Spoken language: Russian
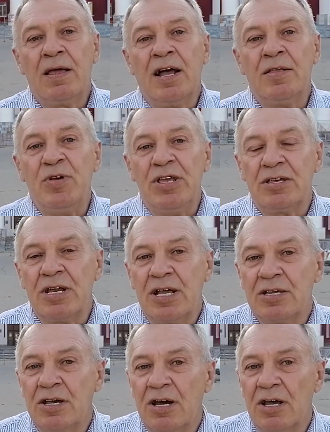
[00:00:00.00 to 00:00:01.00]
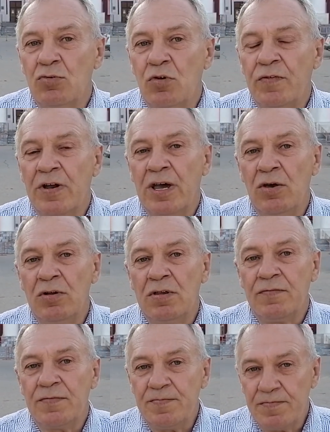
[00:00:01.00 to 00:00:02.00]
администрации городов и
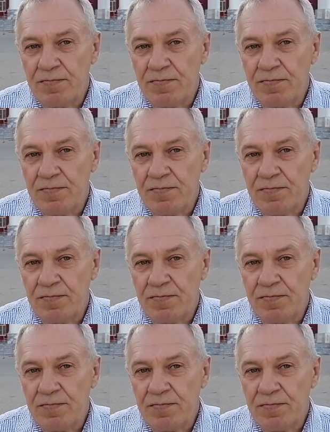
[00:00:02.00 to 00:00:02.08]
районов,